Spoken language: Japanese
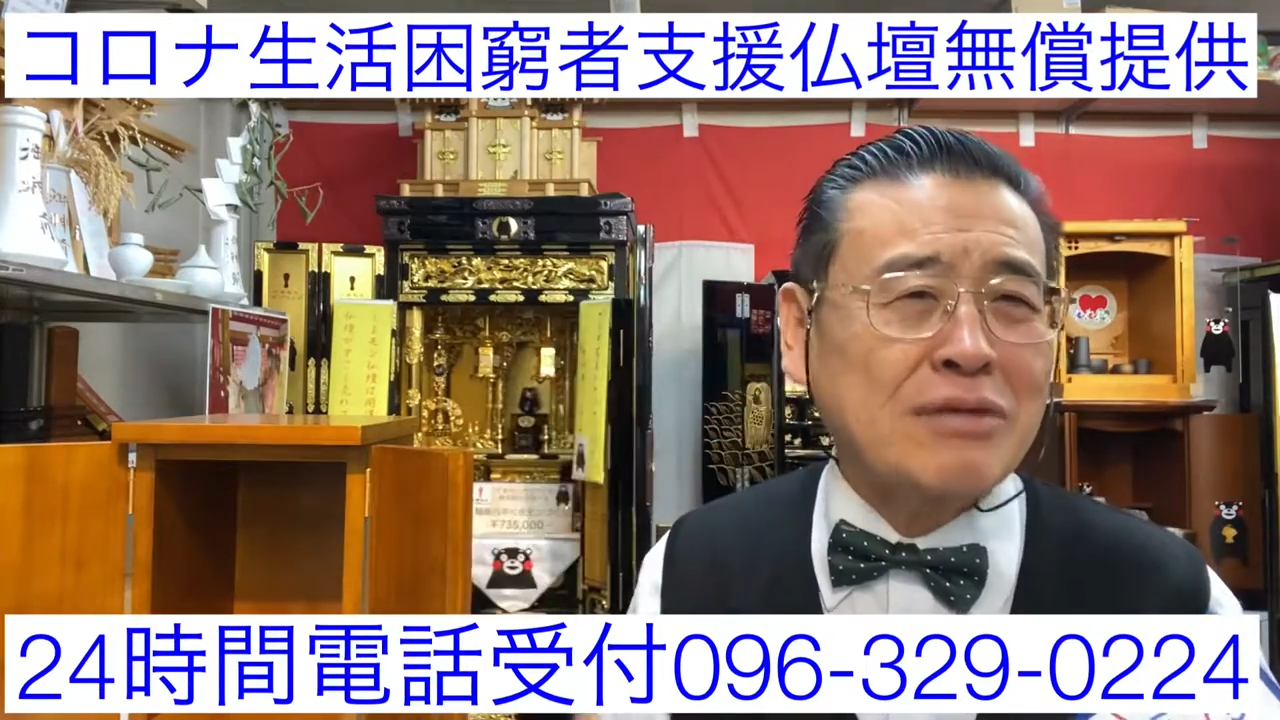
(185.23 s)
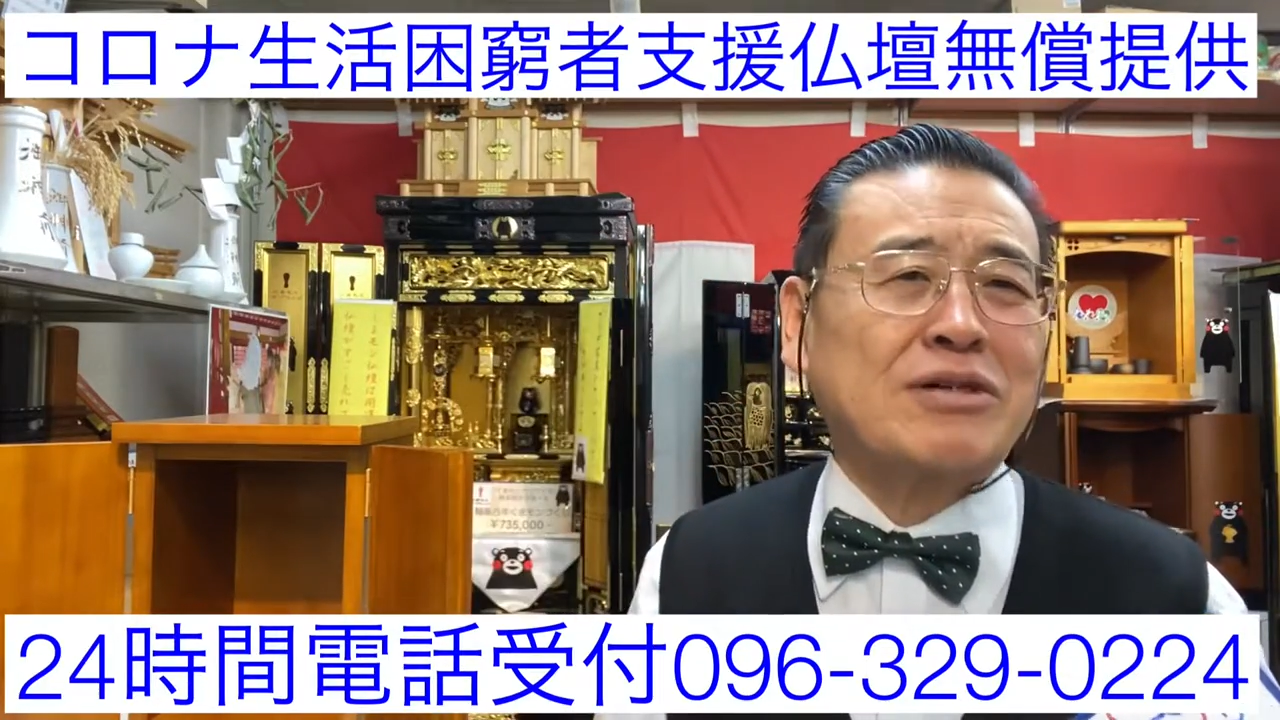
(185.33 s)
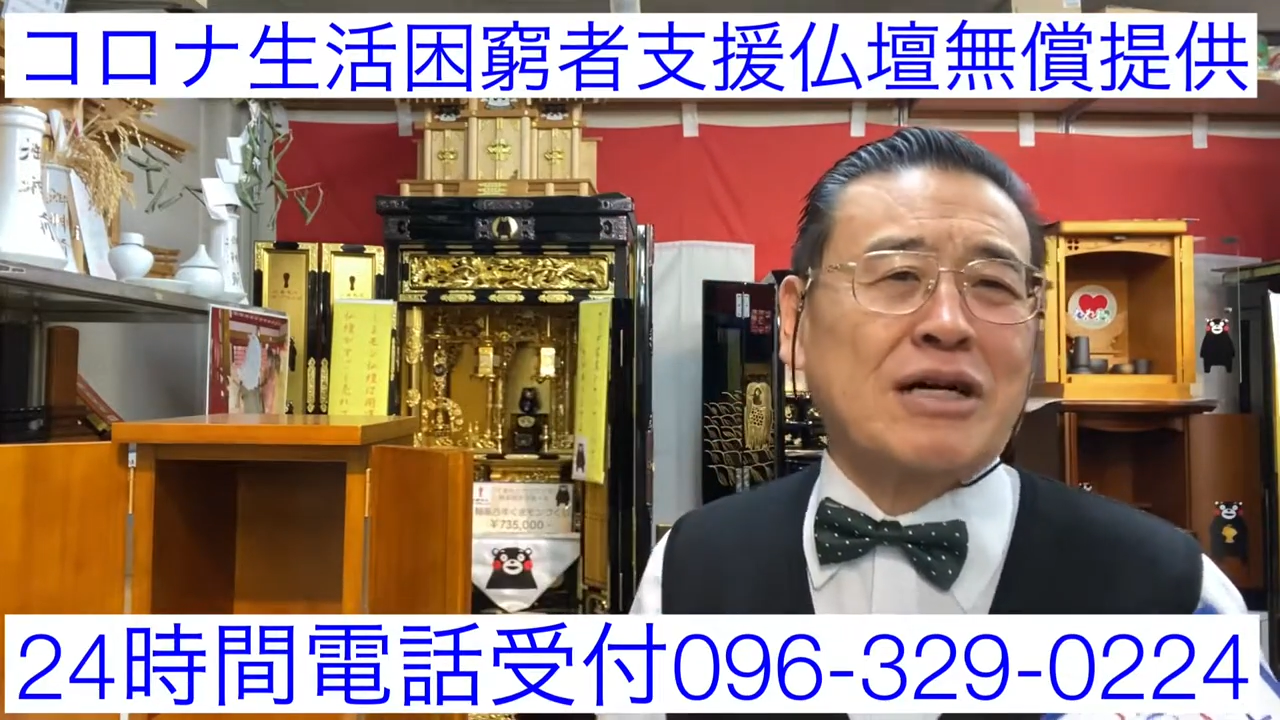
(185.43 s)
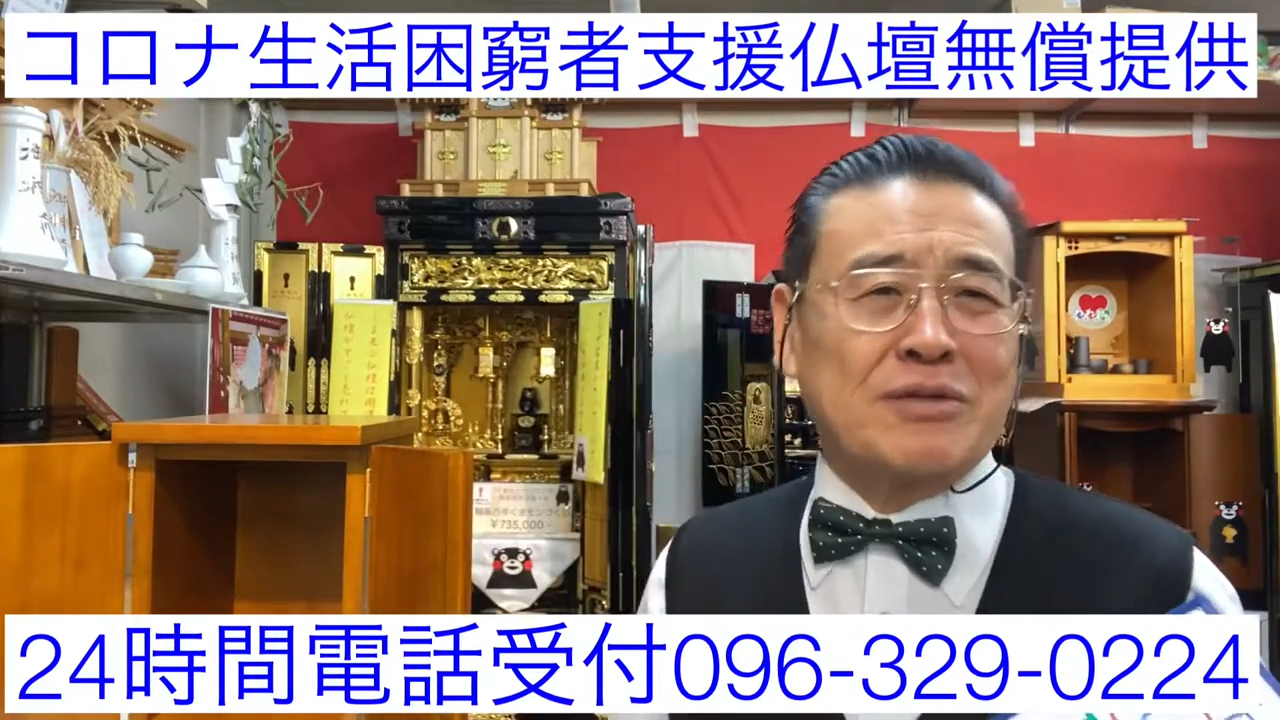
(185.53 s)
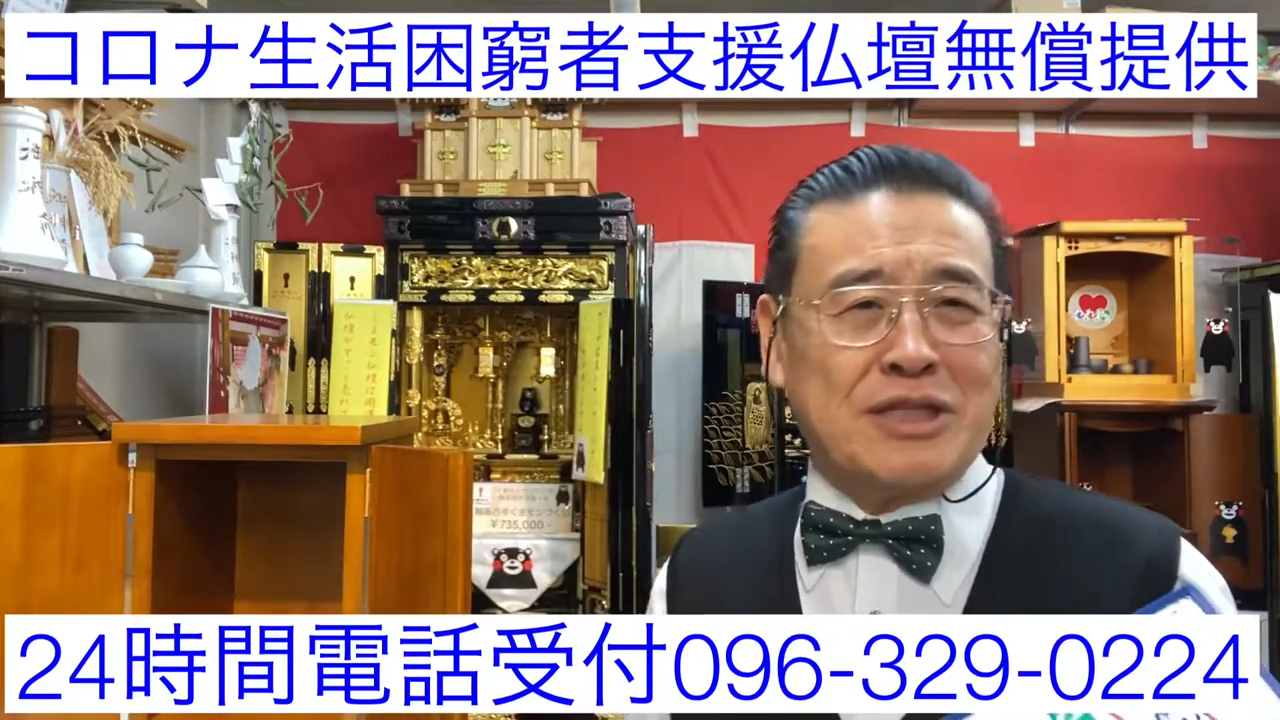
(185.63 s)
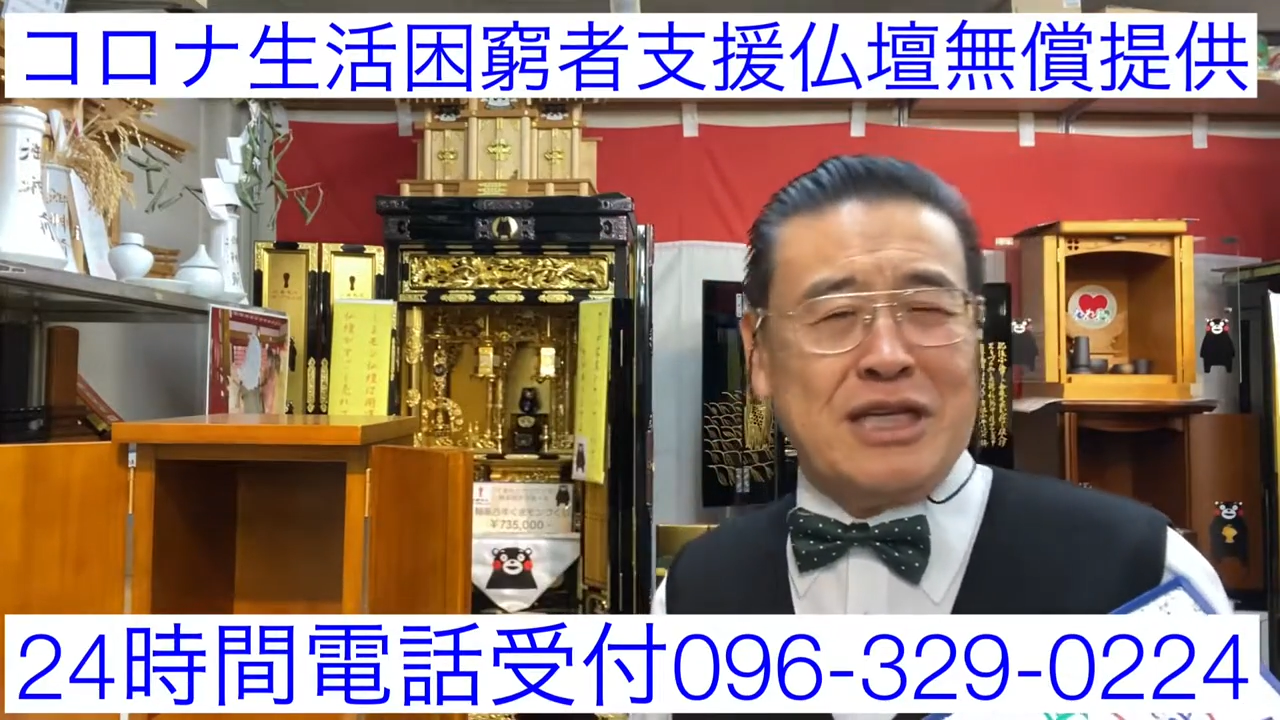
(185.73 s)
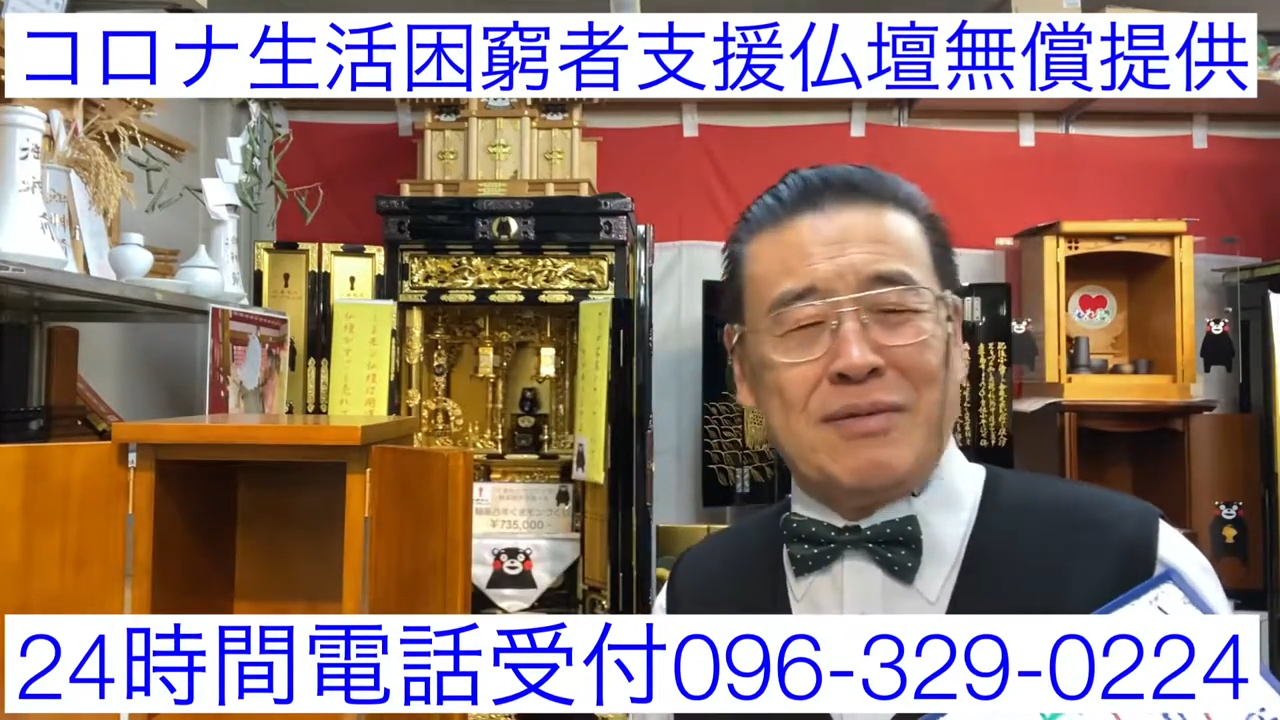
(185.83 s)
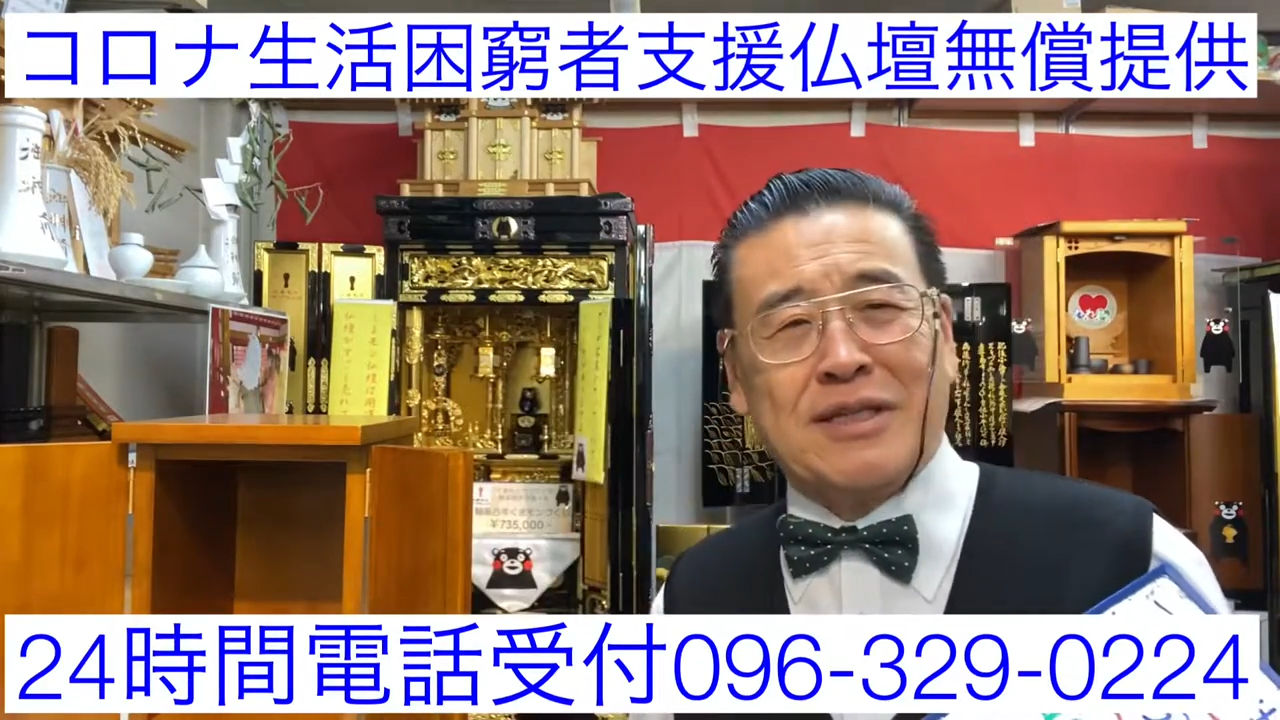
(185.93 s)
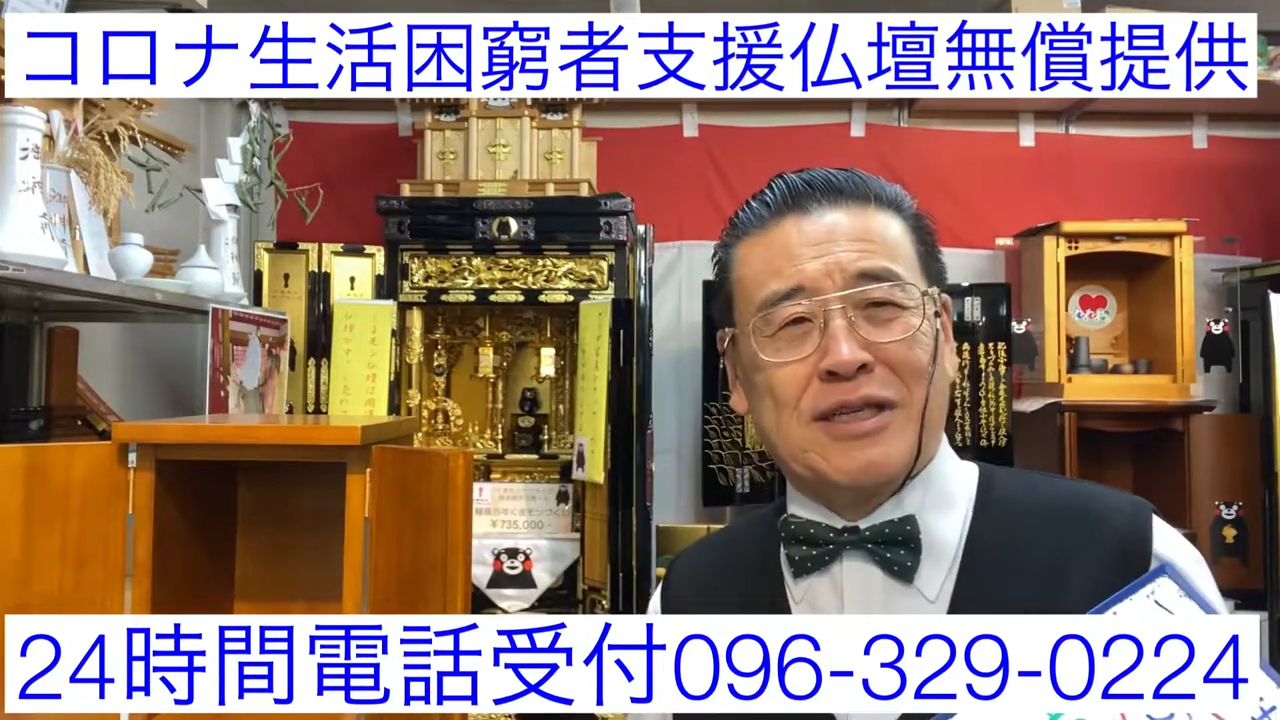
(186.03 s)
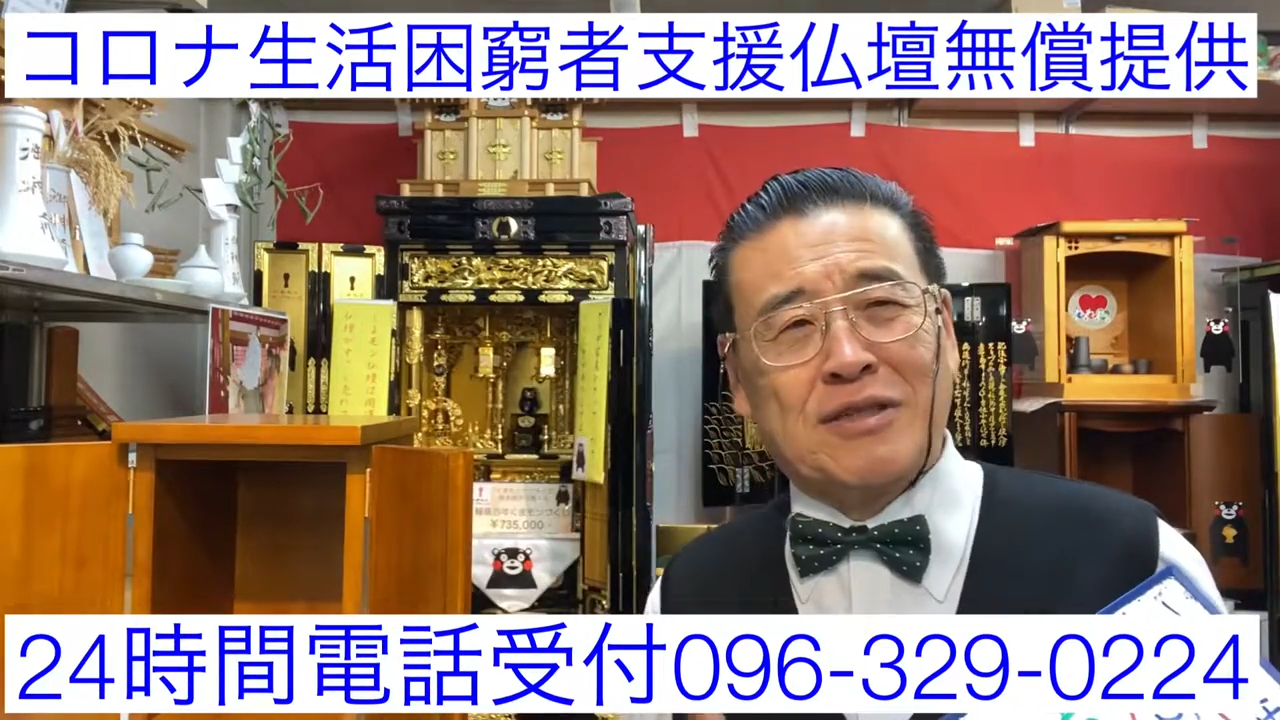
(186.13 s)
ぶかもしれ
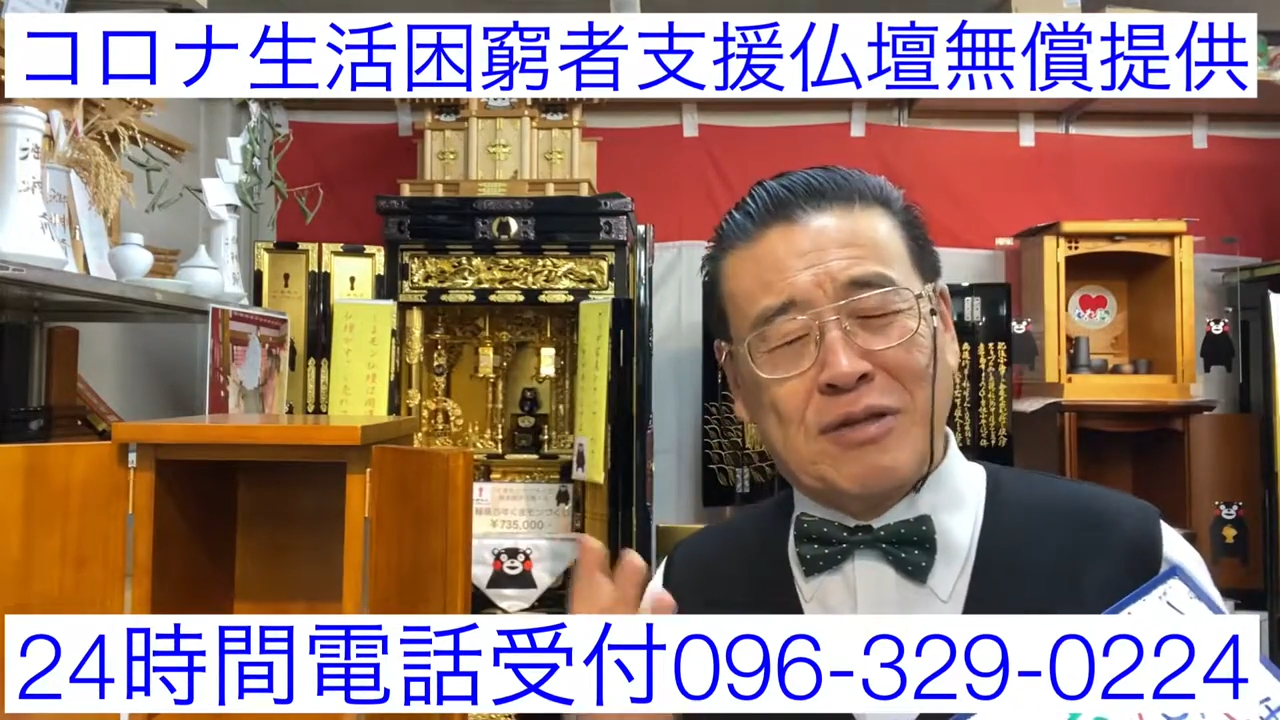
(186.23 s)
ません。